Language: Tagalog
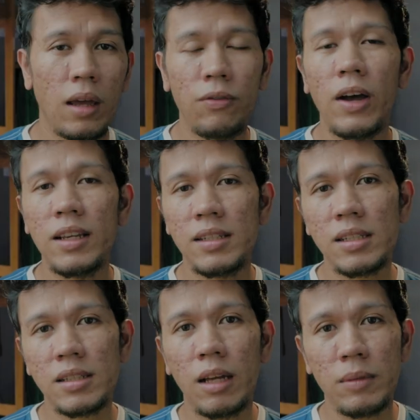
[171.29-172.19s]
FI
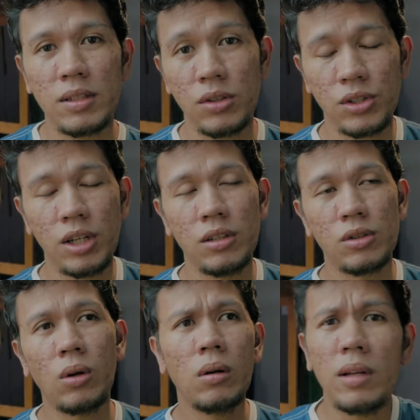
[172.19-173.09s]
system is concerned.
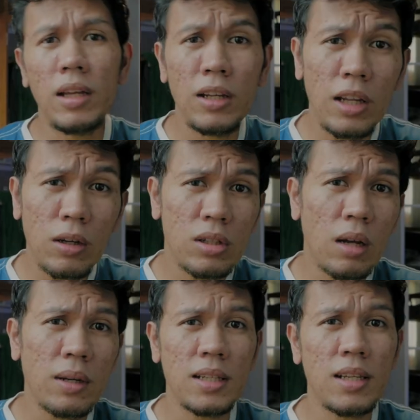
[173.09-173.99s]
So, hindi ko siya
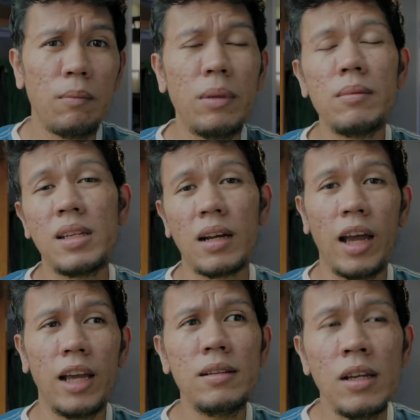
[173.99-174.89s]
masasabing
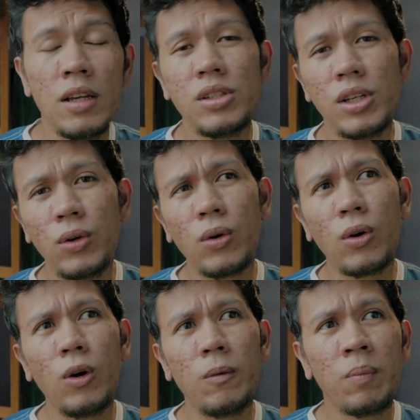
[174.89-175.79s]
sirain.
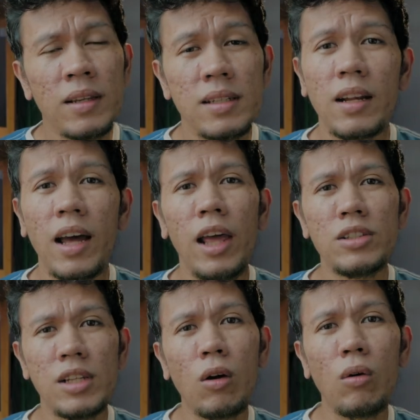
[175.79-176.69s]
Siguro, sirain
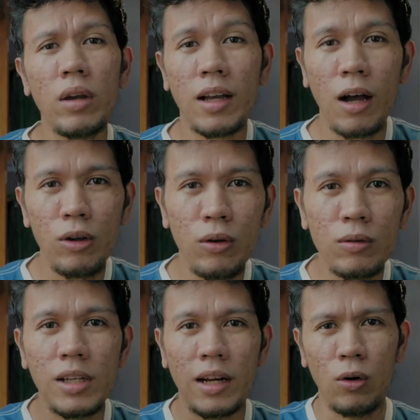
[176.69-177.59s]
siya kung ikaw yung
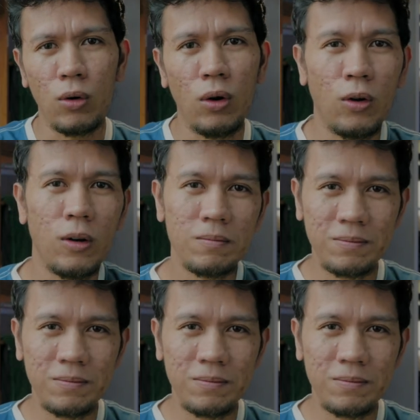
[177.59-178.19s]
siraulo.